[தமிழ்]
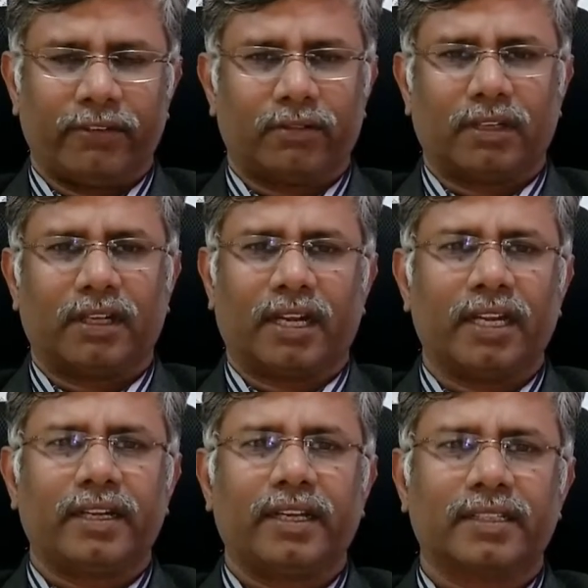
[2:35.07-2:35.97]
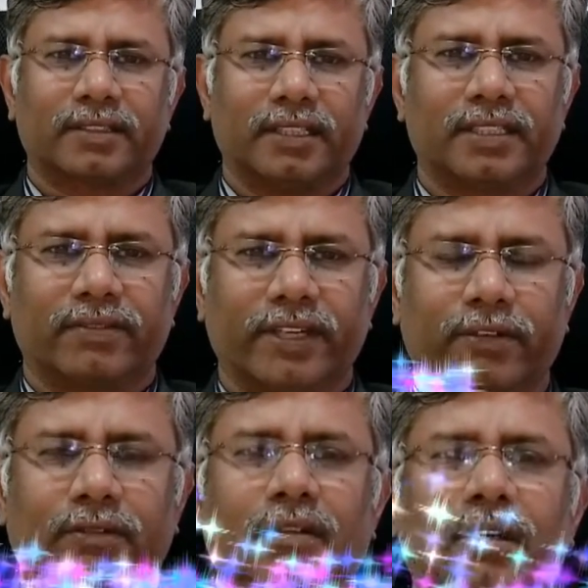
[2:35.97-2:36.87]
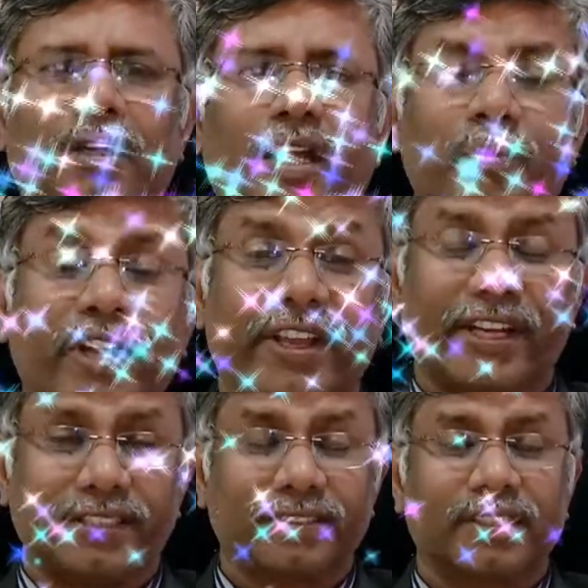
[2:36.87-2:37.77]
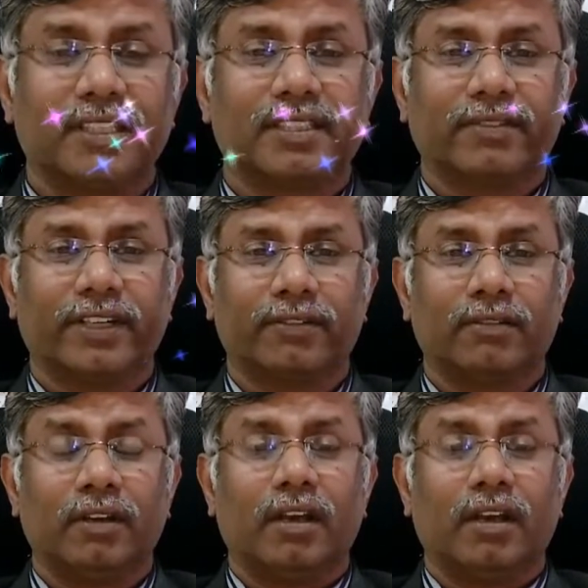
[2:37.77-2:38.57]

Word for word: வேணும் அது அனாலிட்டிக்கல் ஸ்கில்ஸ் வேணும் கம்யூனிகேஷன் ஸ்கில்ஸ் வேணும்